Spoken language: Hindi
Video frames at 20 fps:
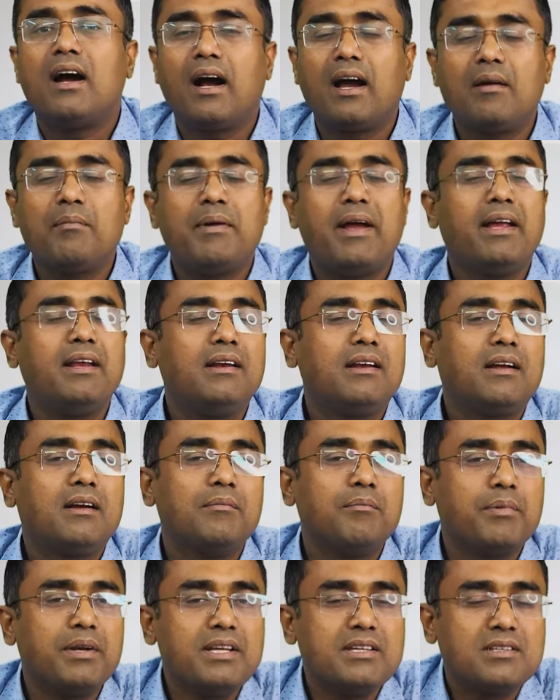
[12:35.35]
अगर मैं इन
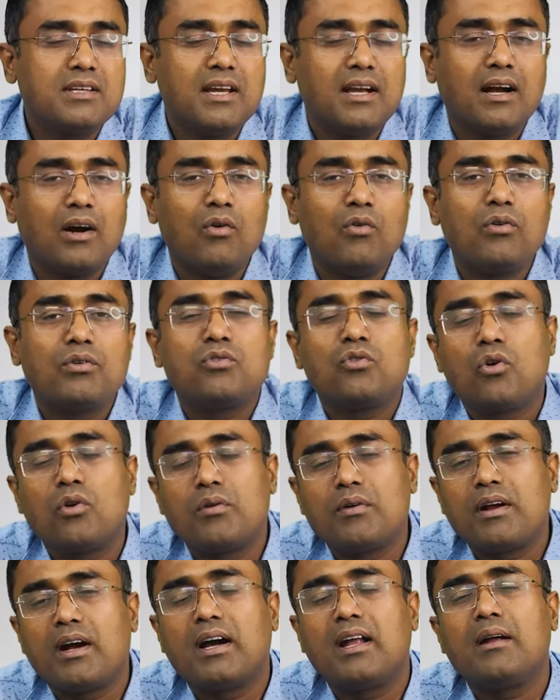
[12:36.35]
कंपनीज की कहूं जो
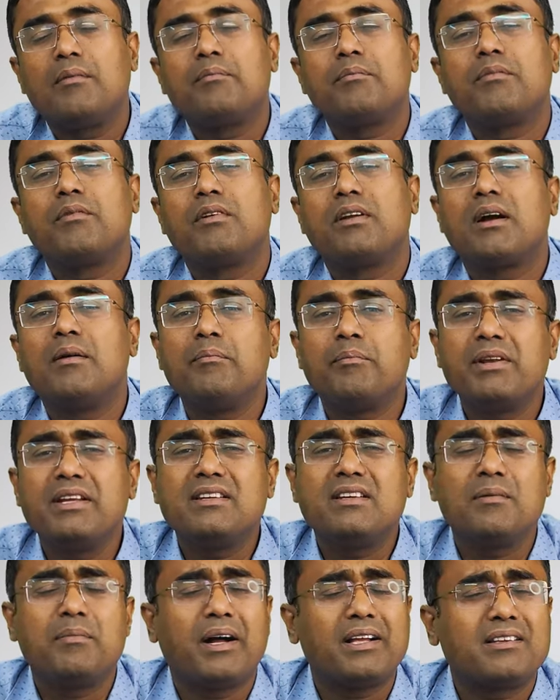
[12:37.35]
अगर हम
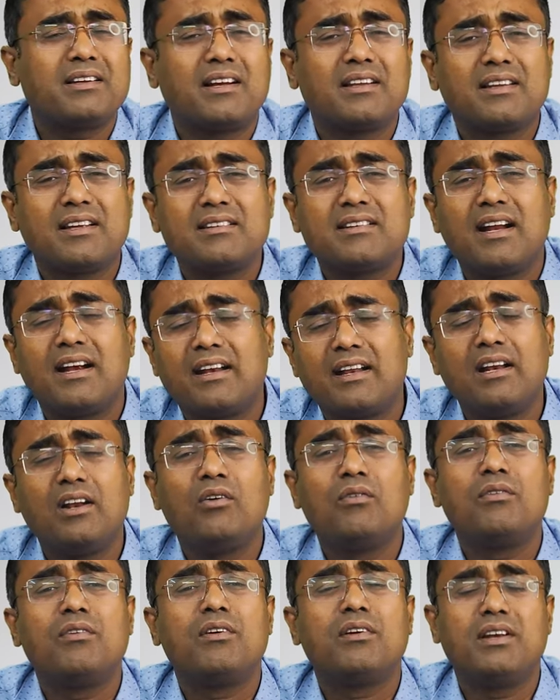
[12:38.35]
कंपनीज की बात करते हैं
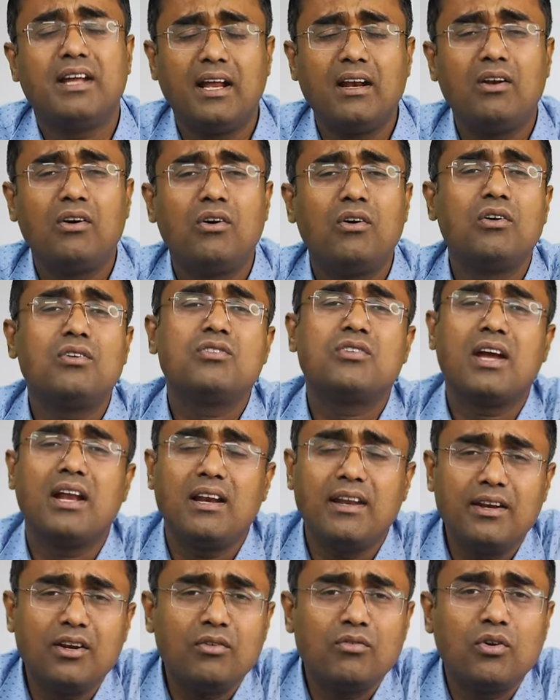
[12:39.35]
चाहे डेल हो चाहे
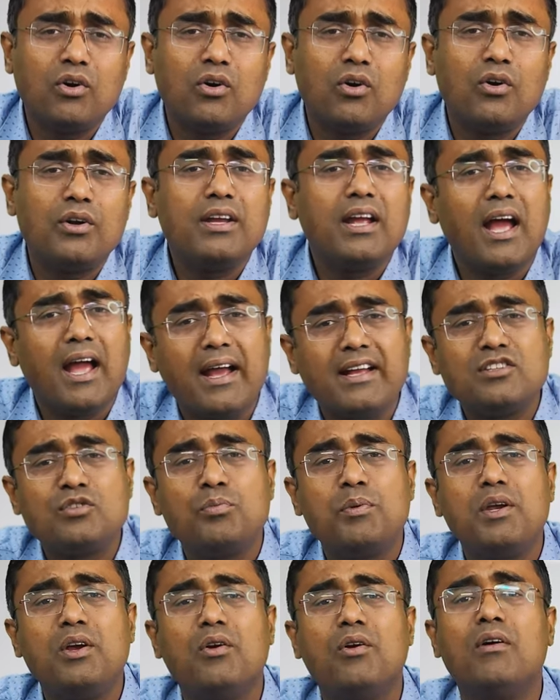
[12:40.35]
लेनोवो हो या
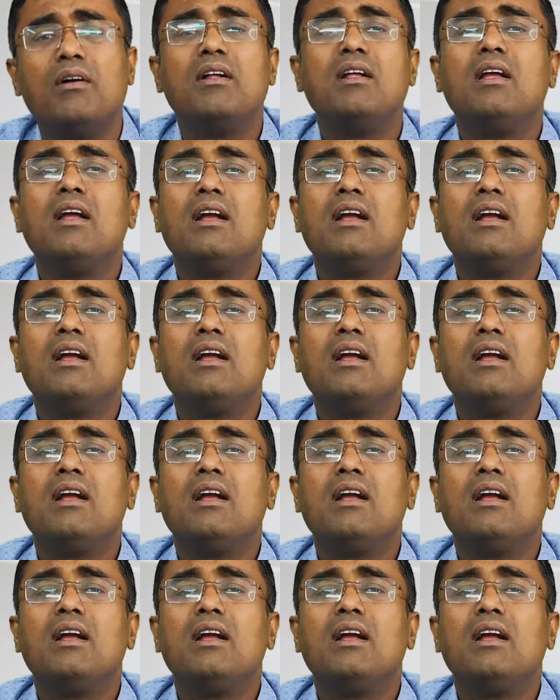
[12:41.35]
एचपी हो